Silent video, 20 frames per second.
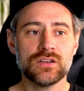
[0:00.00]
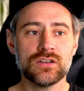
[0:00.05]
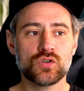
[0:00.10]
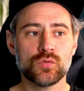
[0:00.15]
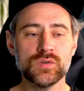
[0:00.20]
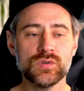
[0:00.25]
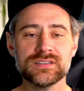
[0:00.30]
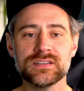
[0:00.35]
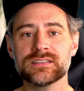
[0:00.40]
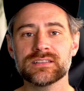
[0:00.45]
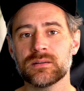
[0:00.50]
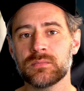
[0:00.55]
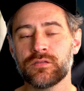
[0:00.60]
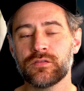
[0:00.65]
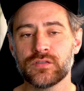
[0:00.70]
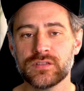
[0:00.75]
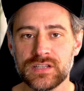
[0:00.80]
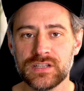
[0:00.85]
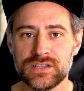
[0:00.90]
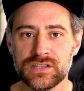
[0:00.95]
Du musst das aber
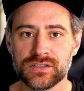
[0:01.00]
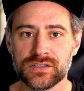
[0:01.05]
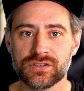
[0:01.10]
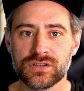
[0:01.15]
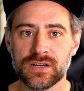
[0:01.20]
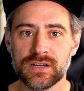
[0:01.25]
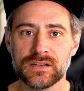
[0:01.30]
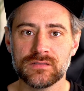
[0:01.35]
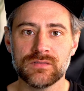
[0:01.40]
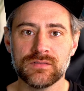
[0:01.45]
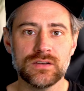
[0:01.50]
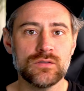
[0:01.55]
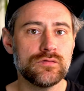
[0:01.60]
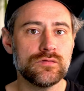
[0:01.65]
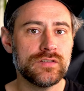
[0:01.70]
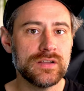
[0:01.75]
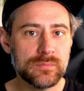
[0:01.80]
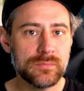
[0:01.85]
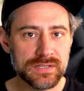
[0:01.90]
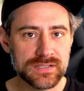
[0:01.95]
für dich entscheiden. Wenn du
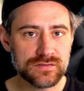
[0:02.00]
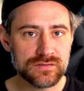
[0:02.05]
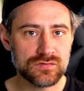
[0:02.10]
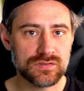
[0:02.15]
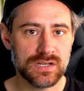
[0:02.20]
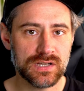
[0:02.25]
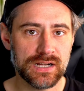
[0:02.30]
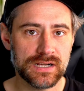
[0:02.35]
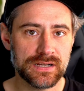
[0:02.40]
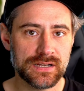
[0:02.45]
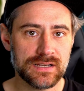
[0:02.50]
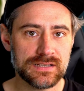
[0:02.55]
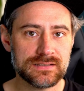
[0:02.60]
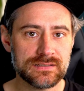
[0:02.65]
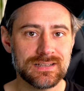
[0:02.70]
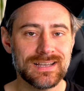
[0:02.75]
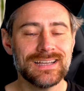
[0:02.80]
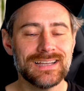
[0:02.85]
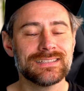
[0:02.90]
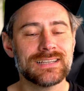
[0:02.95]
viel mitzuteilen
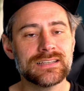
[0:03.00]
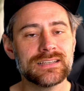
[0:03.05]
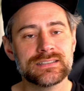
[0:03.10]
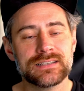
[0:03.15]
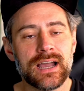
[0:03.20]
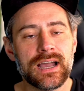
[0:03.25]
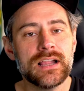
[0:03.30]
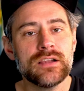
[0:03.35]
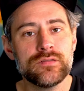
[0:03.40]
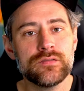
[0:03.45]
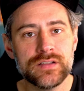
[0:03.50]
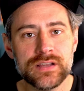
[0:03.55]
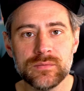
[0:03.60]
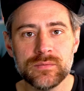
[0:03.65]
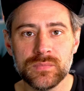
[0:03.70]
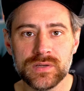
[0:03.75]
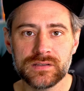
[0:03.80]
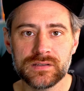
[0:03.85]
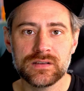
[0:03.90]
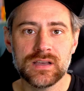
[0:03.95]
hast, dann teil viel
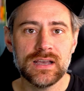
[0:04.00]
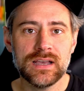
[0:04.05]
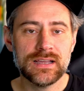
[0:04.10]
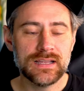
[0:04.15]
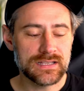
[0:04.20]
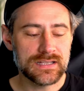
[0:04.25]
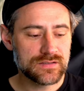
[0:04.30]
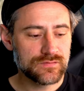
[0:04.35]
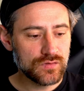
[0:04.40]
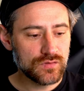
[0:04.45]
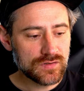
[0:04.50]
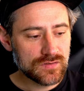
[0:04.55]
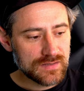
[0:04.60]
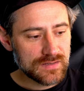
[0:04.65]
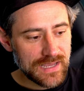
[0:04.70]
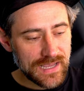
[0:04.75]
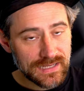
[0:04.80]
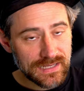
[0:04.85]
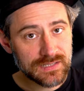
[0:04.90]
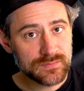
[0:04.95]
mit. Es wird
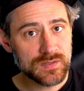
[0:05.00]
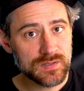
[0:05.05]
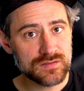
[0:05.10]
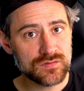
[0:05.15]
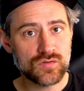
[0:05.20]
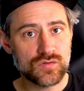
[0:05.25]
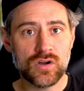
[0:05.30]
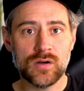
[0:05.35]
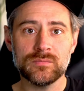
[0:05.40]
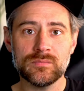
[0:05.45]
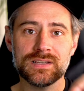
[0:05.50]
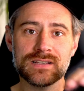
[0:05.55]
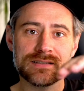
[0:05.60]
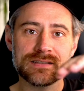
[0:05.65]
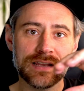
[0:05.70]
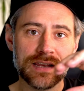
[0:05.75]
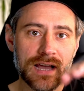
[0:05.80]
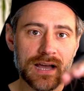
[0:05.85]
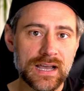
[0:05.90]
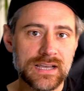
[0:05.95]
erstmal so kommen, dass
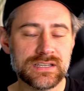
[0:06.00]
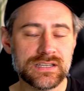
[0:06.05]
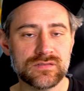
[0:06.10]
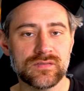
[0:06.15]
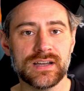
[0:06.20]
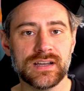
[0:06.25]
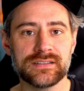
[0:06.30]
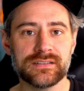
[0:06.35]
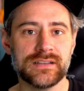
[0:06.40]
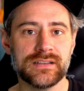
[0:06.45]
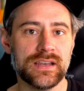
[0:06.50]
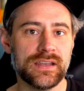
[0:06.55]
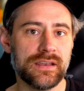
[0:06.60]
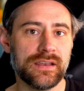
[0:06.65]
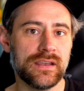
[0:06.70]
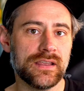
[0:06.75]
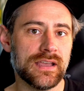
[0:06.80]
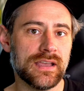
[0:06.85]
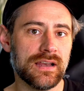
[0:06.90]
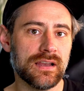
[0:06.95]
deine Reichweite dann
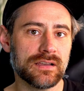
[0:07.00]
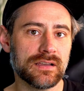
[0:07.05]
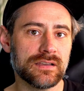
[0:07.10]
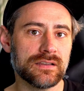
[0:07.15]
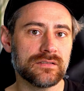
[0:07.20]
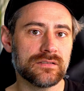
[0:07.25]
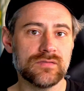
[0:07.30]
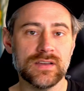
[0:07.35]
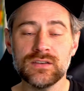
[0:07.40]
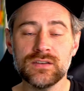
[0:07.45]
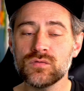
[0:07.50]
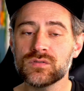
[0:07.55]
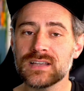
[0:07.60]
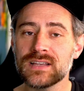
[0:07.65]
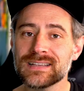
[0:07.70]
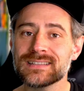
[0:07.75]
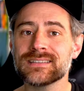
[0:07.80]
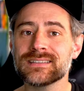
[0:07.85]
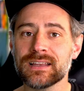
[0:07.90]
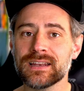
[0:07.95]
in den Keller geht. Wenn du
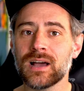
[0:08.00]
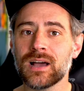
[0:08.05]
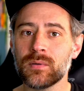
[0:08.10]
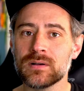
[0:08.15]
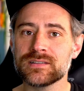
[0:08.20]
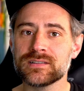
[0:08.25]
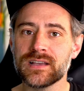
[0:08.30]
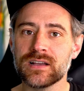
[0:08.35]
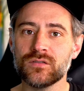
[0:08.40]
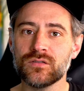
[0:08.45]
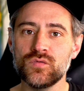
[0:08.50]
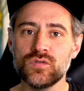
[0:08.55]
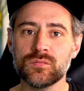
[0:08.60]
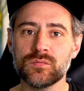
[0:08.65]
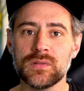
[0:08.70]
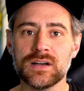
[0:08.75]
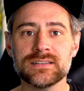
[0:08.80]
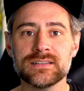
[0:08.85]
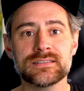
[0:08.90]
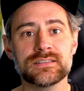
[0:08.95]
das dann aber sehr gut
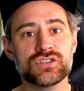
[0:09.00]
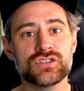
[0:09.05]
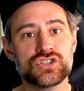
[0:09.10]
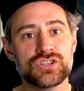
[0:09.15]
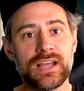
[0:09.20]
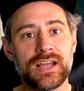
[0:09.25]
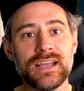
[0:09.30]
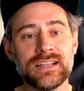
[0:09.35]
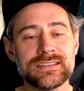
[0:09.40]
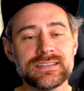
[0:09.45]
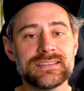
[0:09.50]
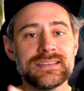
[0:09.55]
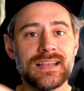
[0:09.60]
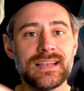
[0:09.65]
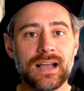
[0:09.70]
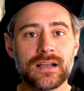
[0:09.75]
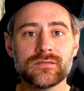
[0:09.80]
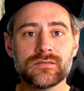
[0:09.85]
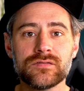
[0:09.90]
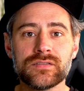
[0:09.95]
machst, steigt sie
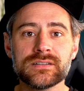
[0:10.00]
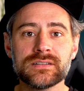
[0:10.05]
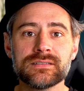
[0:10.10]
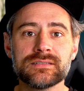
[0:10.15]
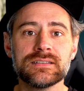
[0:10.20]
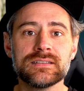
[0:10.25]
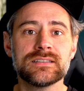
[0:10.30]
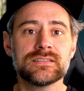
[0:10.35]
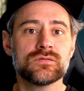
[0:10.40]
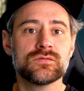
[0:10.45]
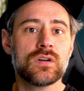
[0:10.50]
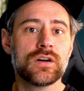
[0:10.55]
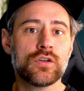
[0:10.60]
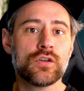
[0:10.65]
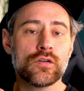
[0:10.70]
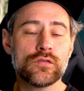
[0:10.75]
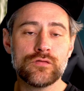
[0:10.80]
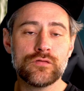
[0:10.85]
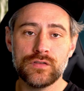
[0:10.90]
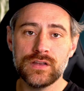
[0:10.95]
langfristig sogar
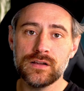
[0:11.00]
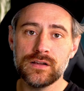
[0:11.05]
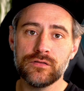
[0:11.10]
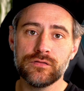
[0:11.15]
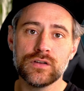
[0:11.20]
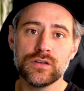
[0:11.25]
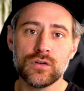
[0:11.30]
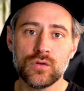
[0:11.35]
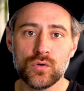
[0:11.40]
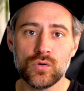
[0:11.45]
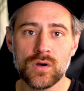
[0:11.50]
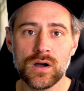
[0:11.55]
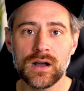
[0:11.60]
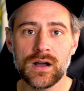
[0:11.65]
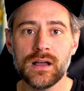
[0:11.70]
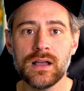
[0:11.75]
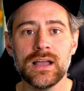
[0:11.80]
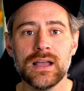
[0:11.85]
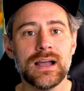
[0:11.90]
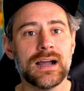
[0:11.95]
noch viel, viel höher,
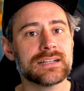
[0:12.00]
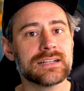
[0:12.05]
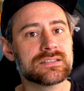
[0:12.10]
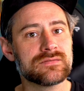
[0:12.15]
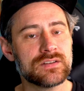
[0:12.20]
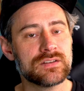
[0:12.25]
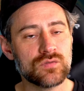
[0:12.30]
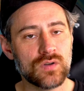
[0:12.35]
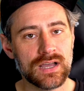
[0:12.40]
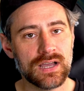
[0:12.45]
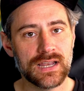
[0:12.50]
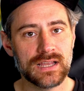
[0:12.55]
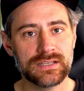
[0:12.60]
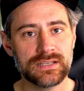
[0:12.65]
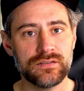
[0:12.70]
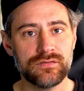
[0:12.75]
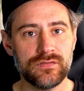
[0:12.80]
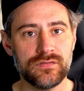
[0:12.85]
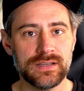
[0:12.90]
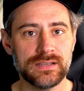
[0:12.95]
als wenn du
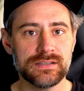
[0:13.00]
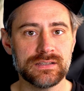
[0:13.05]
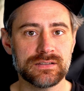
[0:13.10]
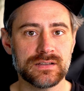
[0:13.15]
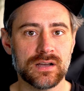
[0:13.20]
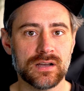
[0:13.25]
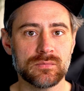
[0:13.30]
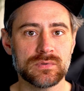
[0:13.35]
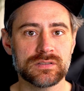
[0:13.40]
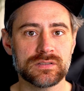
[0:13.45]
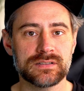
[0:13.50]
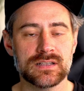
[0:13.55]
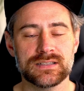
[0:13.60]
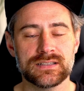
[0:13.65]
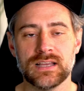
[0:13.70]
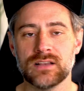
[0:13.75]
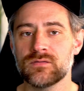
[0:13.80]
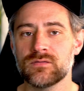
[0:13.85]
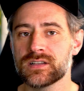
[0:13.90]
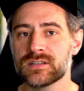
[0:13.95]
relativ wenig da bist.
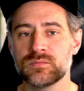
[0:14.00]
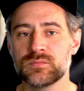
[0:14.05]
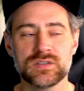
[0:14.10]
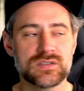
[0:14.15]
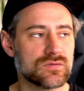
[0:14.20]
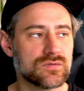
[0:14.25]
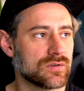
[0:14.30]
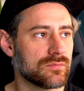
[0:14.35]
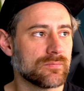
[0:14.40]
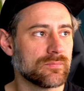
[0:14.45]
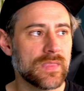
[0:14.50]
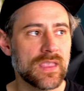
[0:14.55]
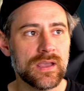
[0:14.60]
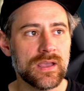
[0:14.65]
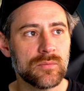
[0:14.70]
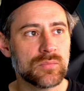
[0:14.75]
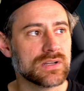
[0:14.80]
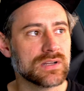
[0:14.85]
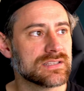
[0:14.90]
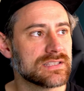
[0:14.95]
Das hat was mit so einem
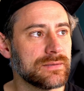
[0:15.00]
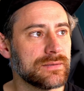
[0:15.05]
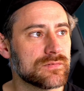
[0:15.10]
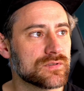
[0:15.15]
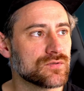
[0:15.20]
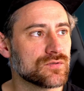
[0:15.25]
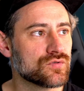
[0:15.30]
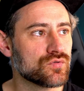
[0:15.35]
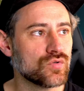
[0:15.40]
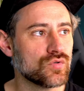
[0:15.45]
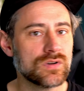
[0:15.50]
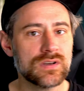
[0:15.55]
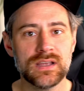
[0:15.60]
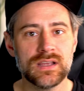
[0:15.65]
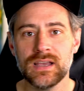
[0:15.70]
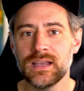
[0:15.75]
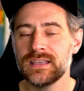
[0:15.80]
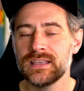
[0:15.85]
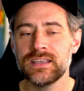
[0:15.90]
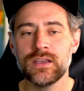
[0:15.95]
Prinzip zu tun.
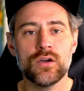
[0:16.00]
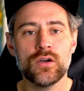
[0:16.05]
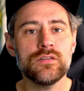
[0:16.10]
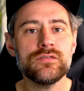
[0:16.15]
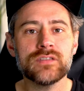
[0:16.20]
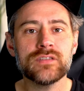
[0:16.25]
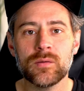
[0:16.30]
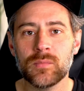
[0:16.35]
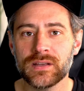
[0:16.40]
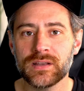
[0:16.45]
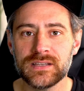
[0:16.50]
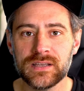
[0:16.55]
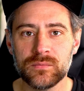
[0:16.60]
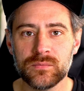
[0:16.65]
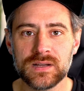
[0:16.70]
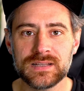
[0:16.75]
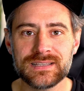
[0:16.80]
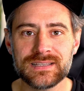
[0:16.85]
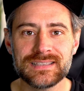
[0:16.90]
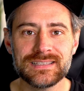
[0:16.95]
Je öfter man
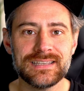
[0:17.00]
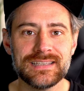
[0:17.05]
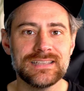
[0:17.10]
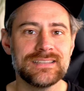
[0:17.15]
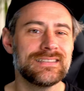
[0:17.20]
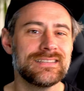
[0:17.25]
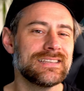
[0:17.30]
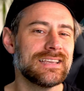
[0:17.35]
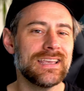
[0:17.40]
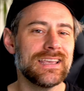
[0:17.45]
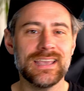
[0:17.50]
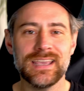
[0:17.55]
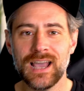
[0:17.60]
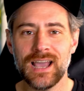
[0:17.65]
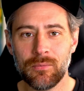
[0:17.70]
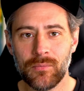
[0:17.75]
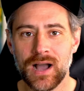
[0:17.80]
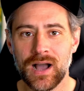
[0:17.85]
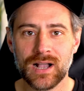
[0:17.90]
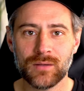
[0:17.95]
jemanden sieht, je
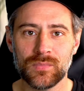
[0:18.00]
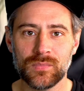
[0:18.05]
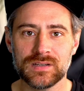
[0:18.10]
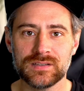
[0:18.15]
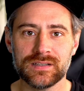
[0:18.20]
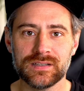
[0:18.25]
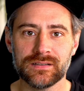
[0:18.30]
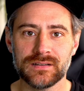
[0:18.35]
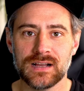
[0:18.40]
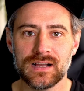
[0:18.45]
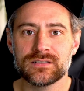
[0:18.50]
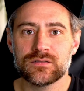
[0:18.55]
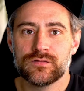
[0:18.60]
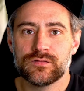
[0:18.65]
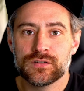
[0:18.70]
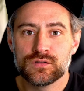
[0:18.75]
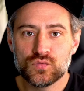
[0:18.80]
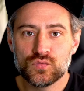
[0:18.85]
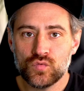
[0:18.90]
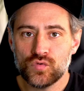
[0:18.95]
eher mag man den. Also
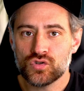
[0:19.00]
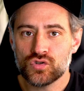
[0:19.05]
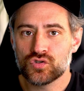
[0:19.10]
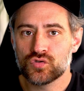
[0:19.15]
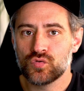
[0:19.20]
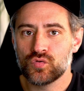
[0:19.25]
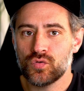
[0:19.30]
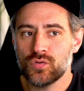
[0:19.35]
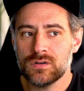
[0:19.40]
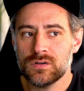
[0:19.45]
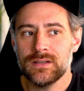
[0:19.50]
versuch schon